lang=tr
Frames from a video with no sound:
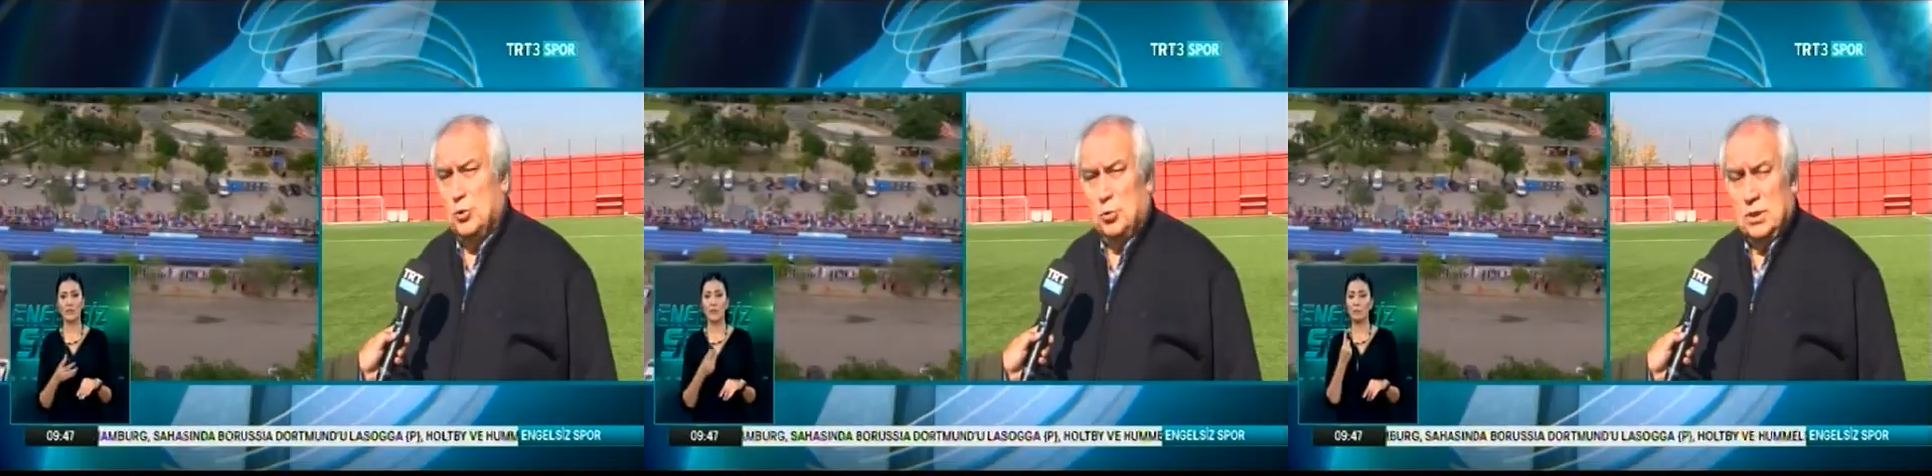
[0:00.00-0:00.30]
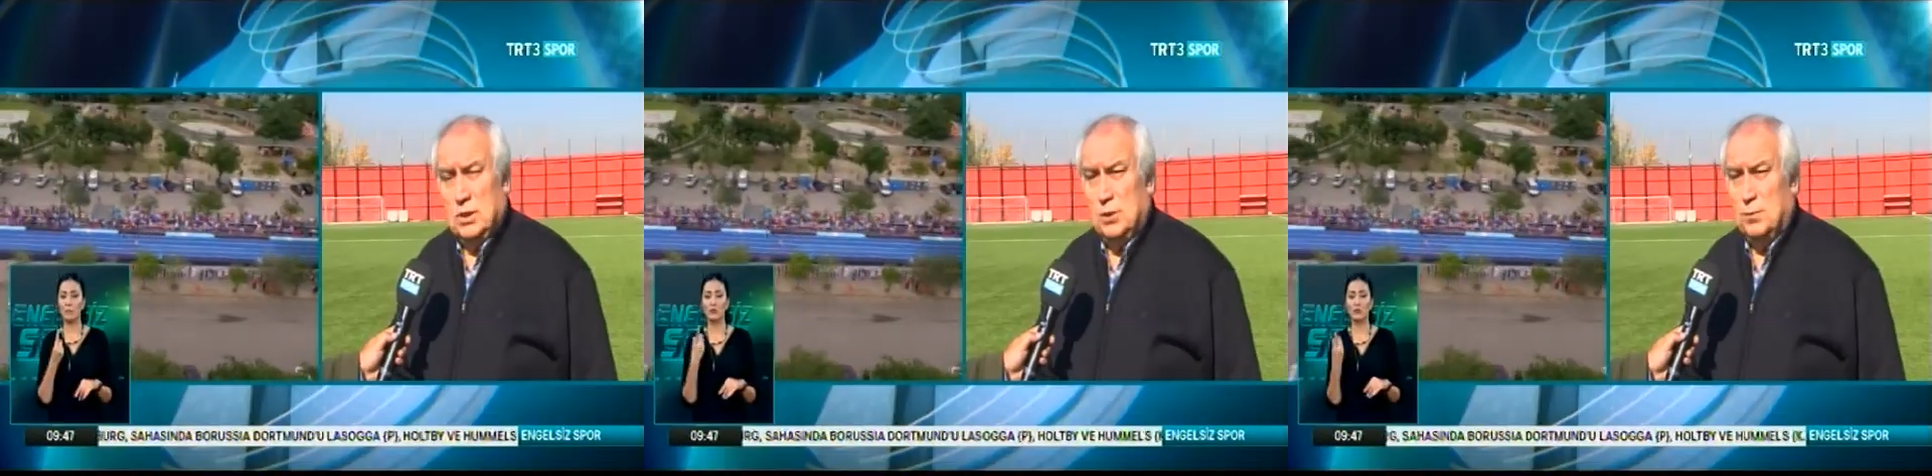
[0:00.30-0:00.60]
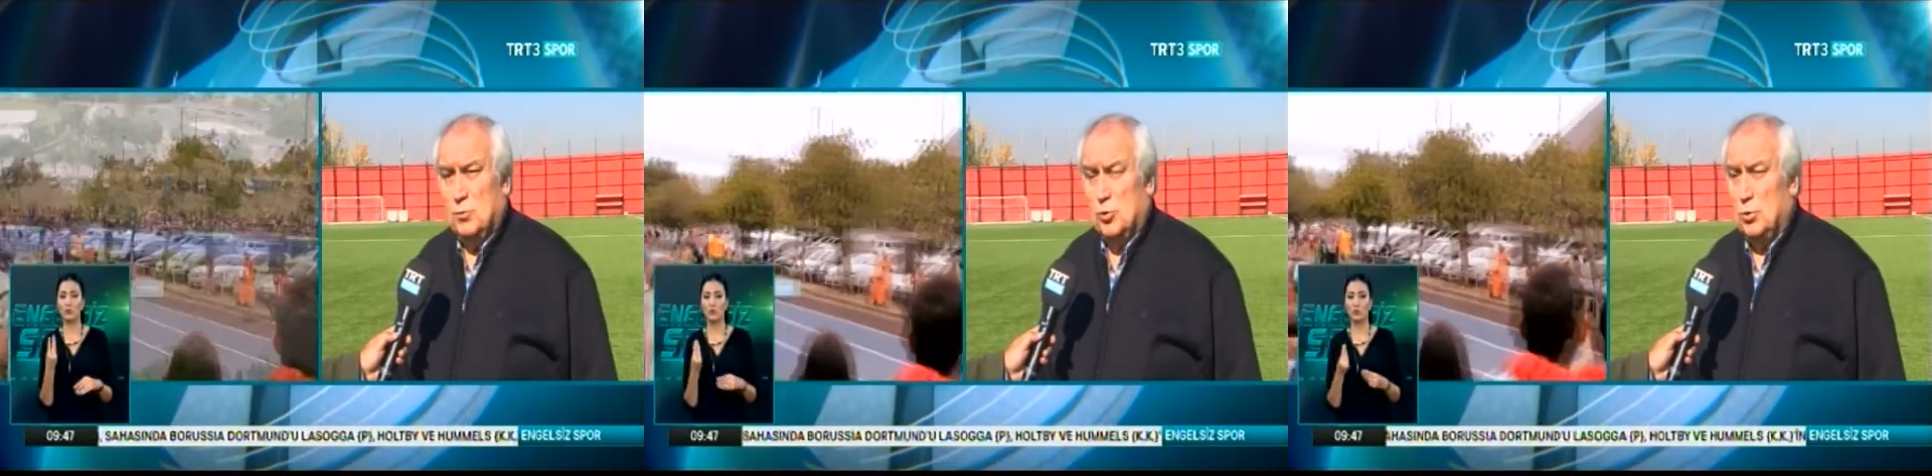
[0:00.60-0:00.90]
birçok
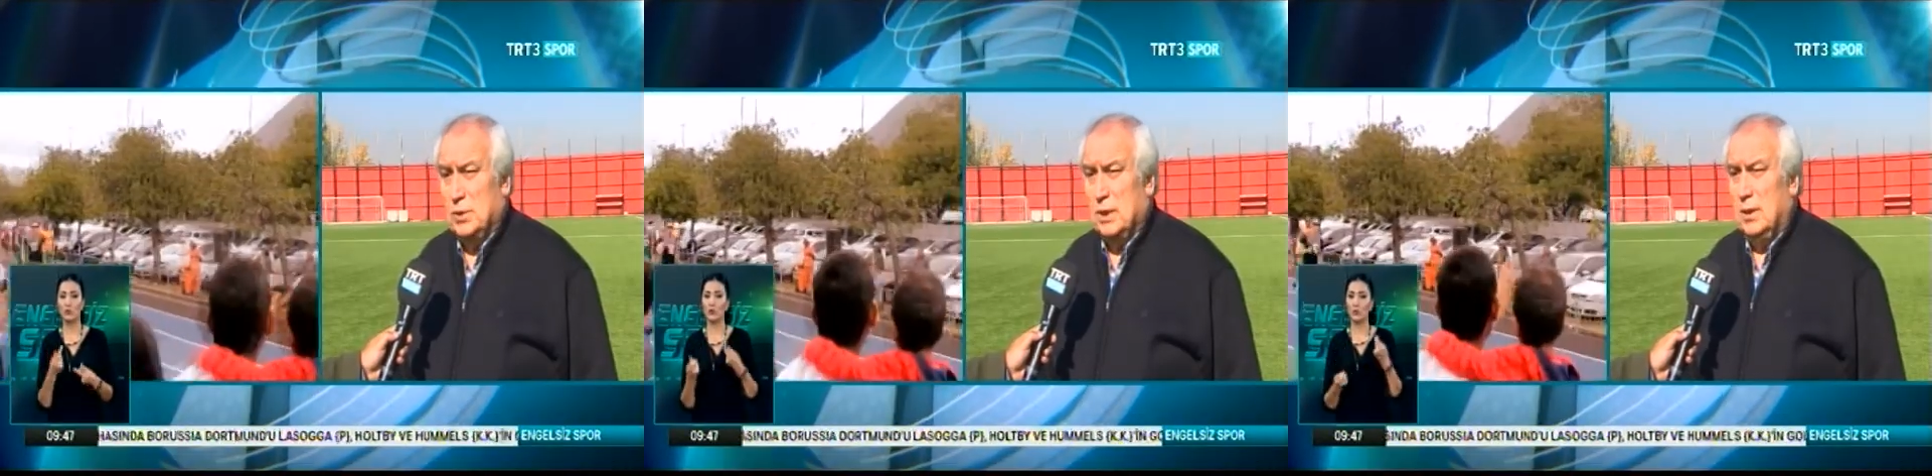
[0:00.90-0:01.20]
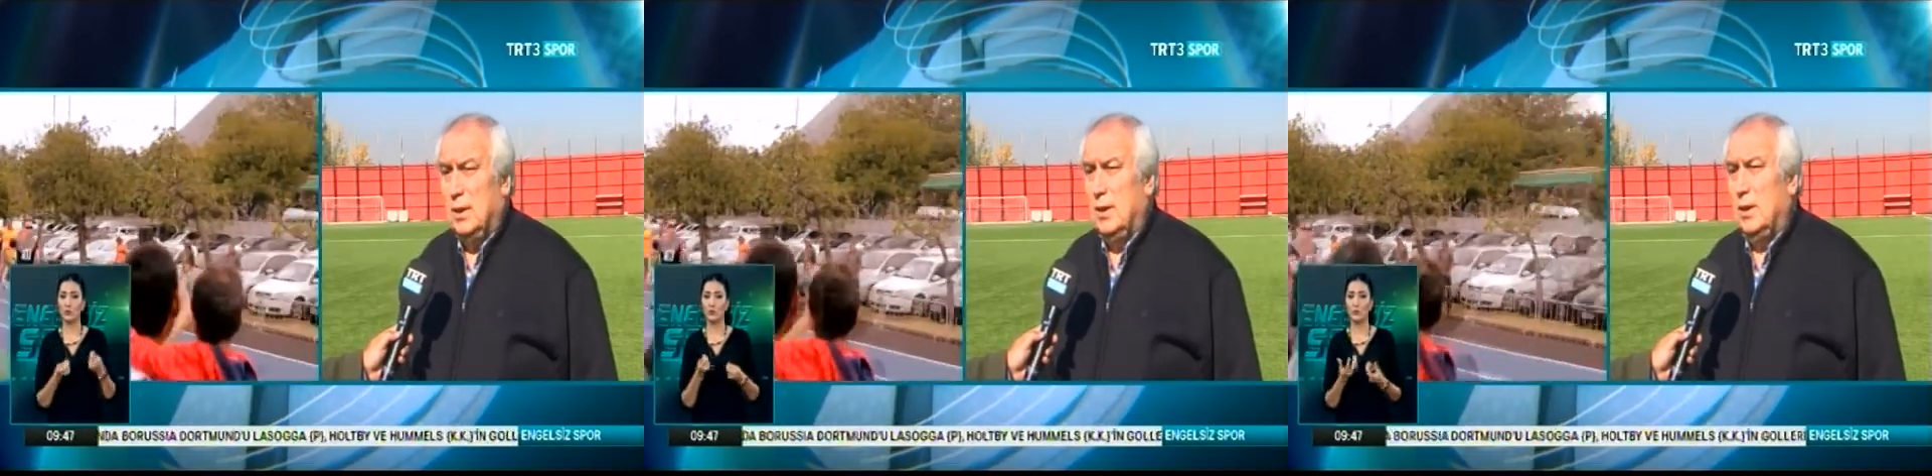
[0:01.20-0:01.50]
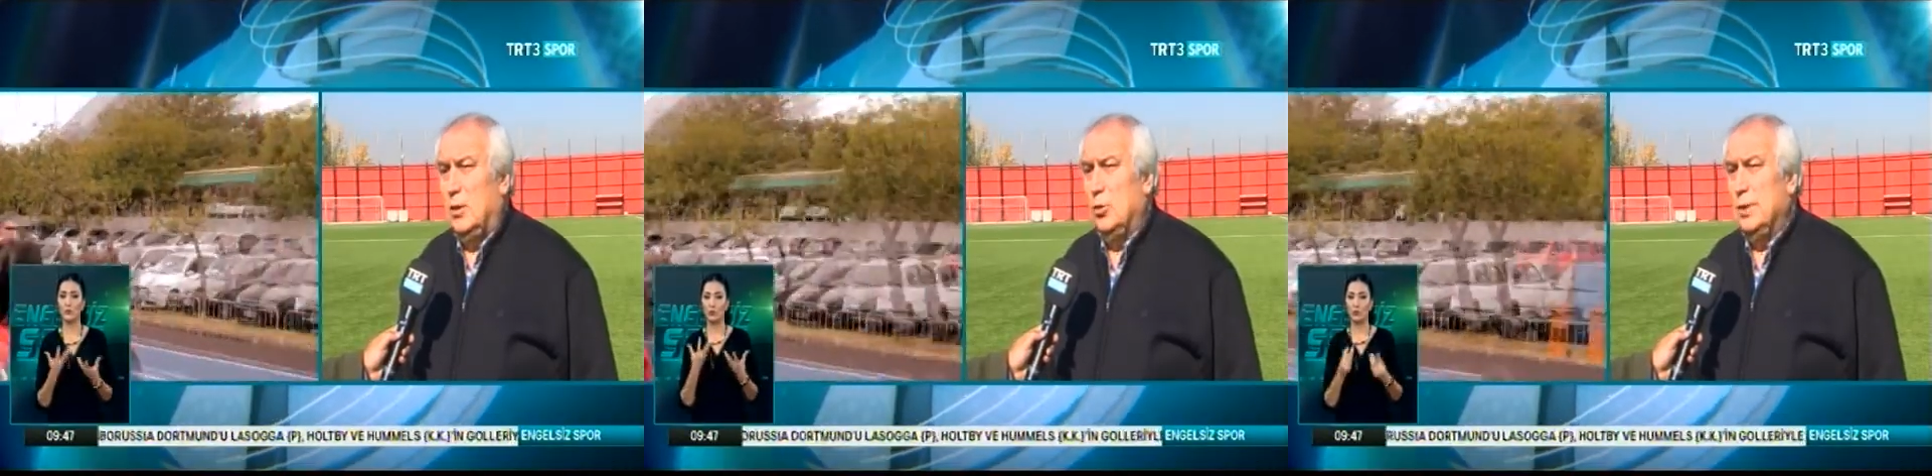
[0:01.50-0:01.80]
çalışmamız olacak.
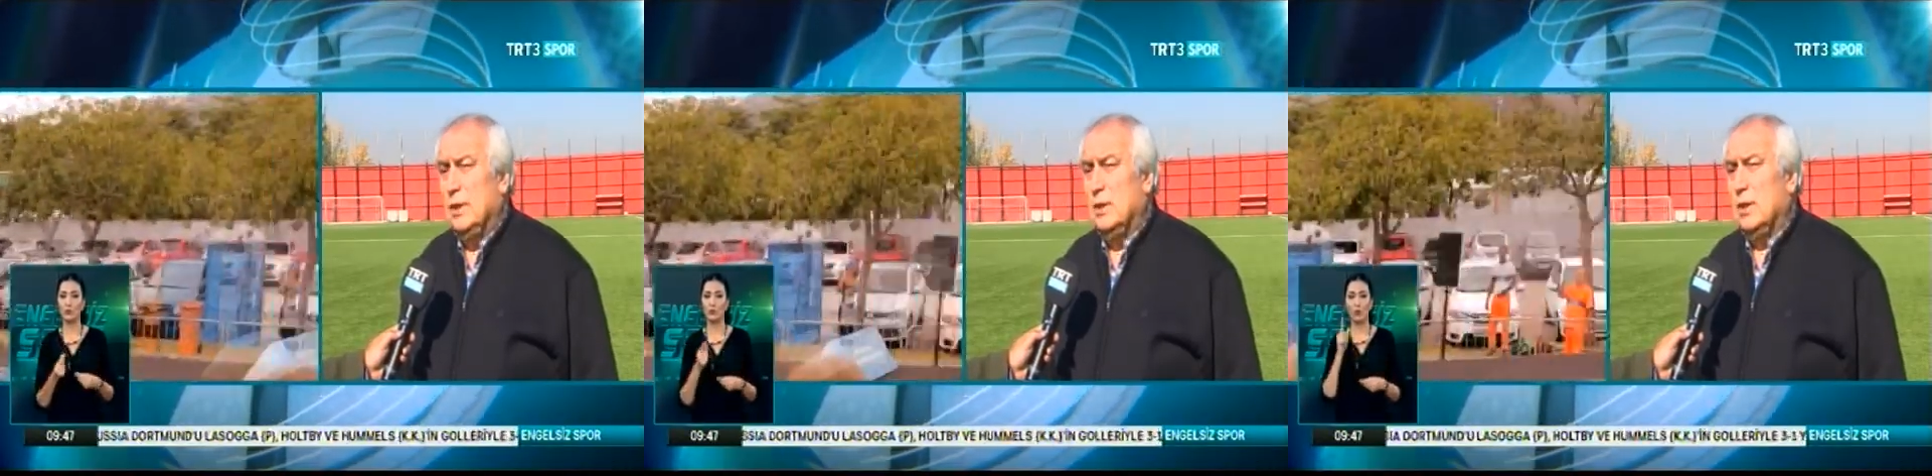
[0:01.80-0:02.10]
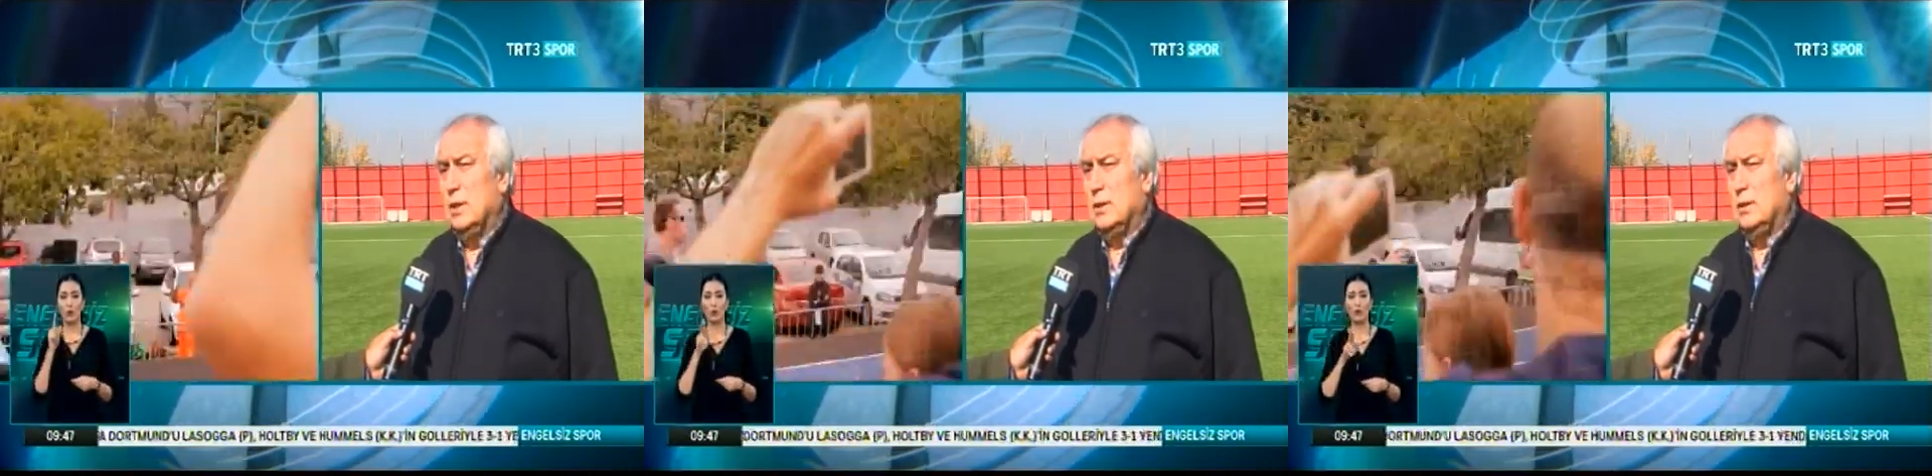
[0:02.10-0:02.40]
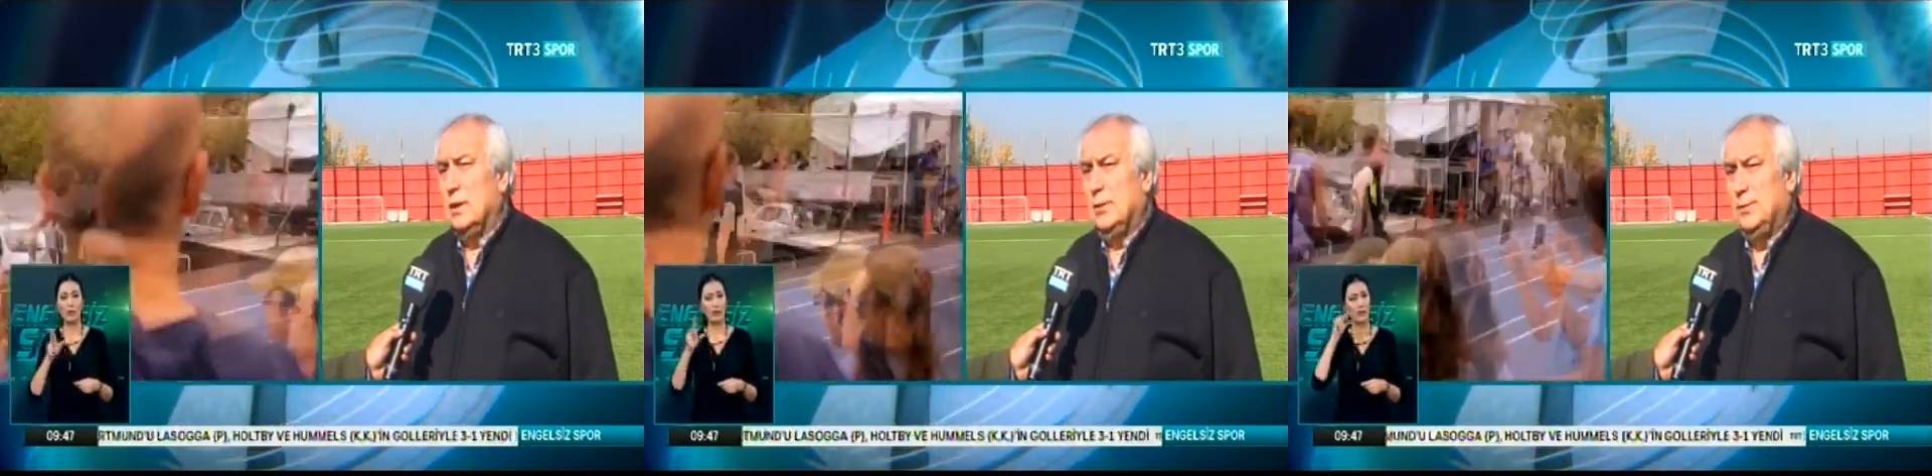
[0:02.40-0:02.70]
17
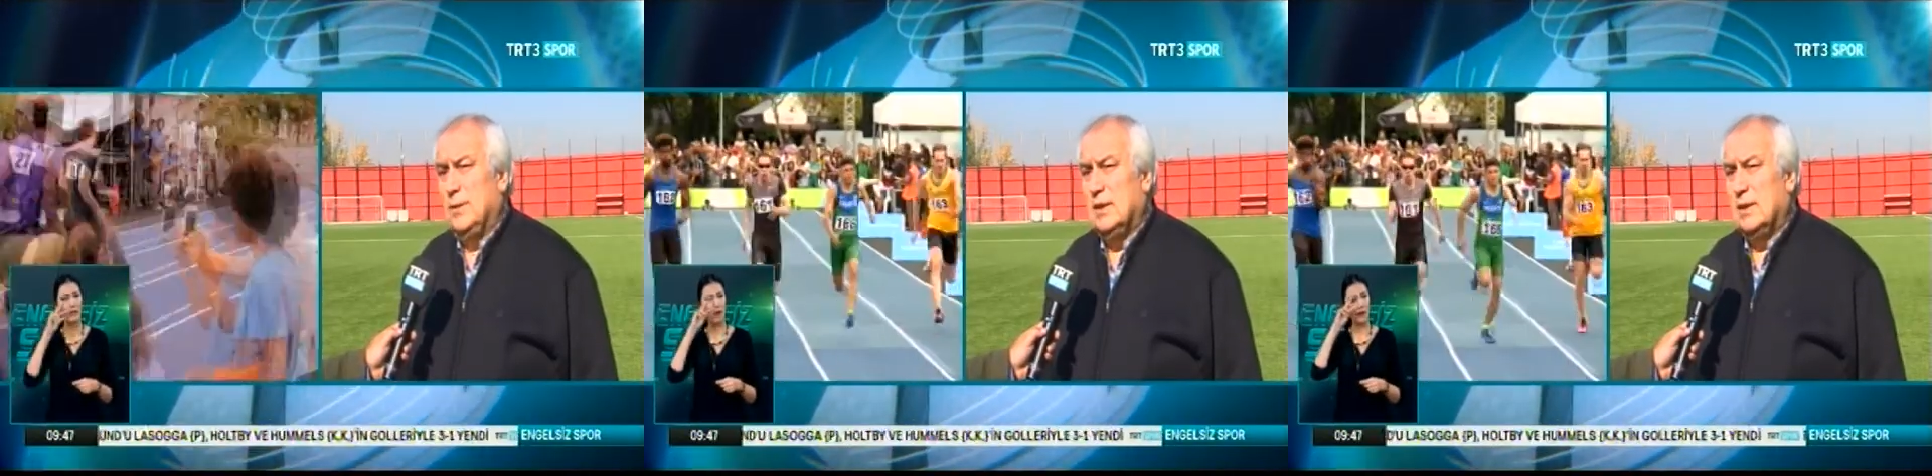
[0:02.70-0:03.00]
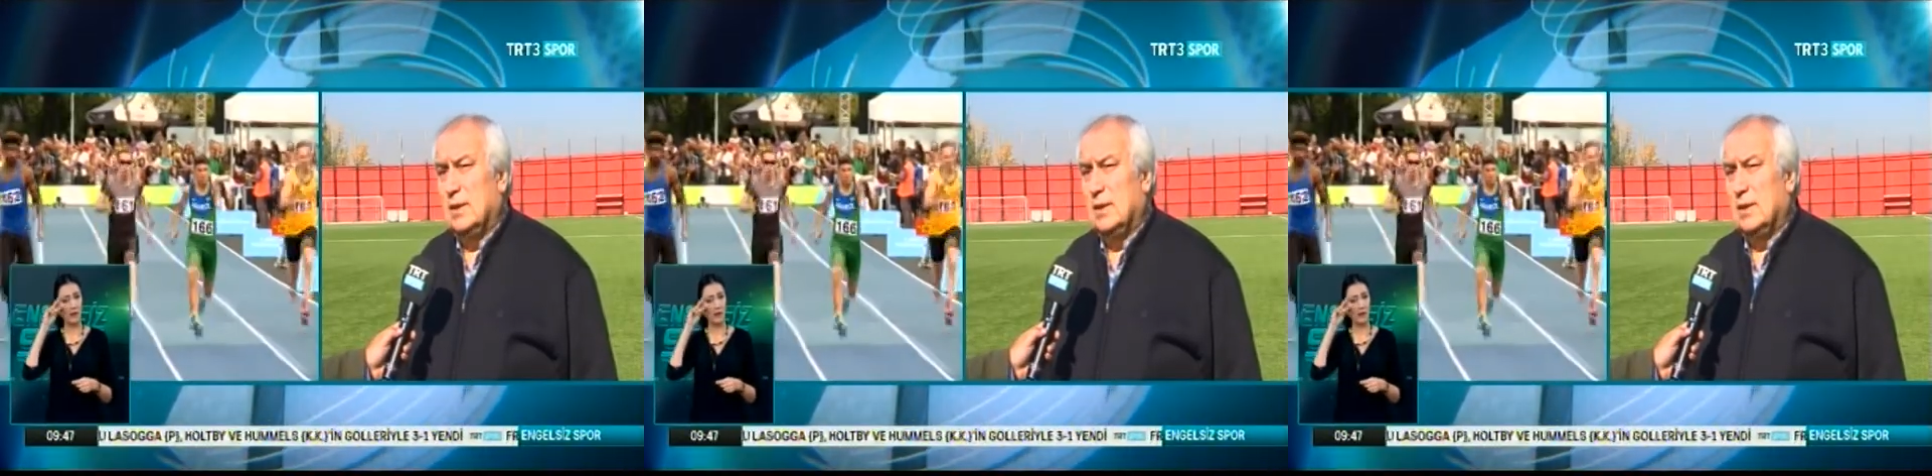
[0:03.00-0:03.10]
Aralık'ta e,